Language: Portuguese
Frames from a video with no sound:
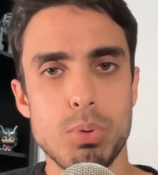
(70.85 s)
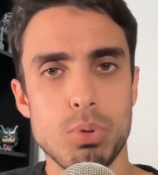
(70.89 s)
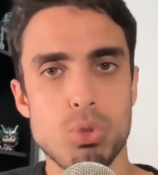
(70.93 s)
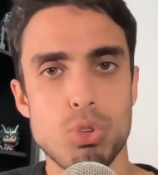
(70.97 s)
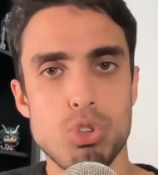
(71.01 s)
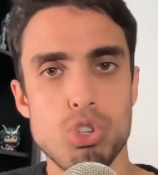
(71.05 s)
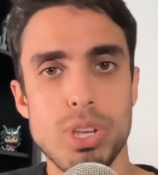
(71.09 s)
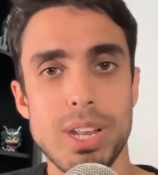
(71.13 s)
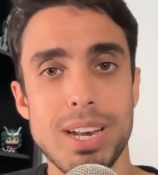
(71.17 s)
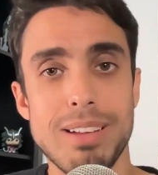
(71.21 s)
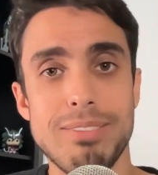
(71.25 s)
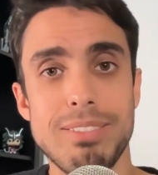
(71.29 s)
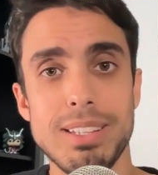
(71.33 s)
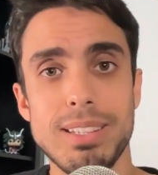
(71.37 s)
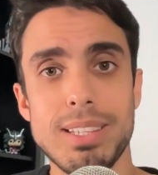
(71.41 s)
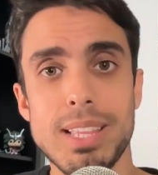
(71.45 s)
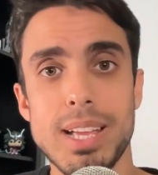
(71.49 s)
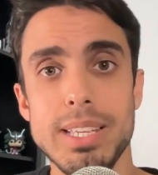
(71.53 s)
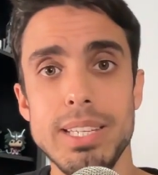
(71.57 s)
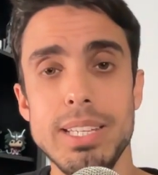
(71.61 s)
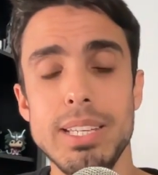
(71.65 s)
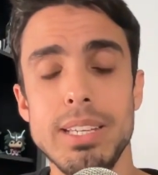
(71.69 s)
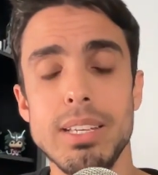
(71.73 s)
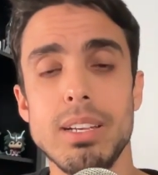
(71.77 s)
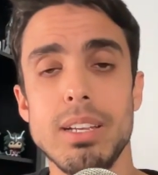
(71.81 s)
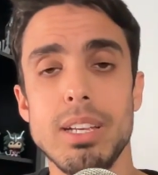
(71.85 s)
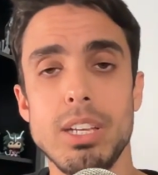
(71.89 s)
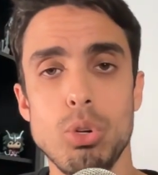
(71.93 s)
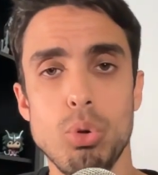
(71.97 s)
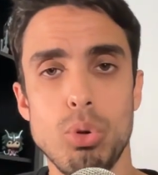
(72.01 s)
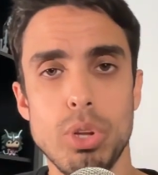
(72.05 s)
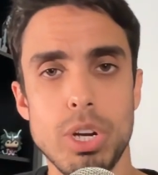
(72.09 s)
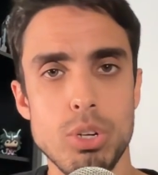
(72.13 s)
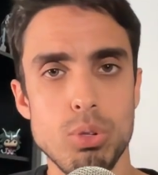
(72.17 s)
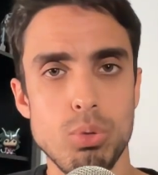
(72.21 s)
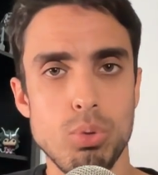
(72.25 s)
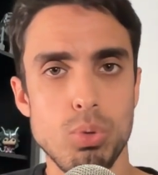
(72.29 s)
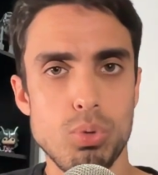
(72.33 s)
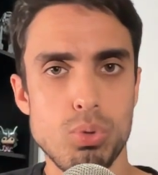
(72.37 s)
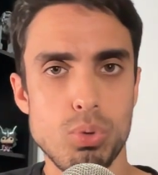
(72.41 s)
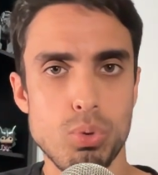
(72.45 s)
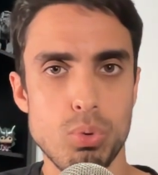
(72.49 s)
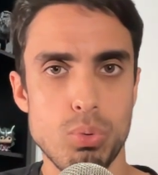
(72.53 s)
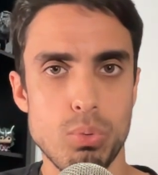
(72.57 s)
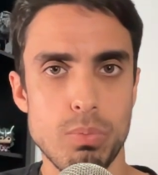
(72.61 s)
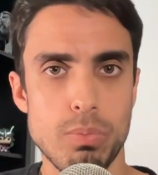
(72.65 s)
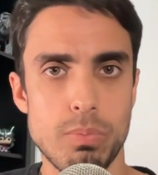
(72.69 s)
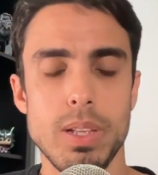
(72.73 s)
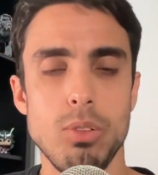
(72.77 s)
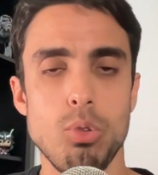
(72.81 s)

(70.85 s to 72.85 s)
Sou de Gravataí, Rio Grande do Sul.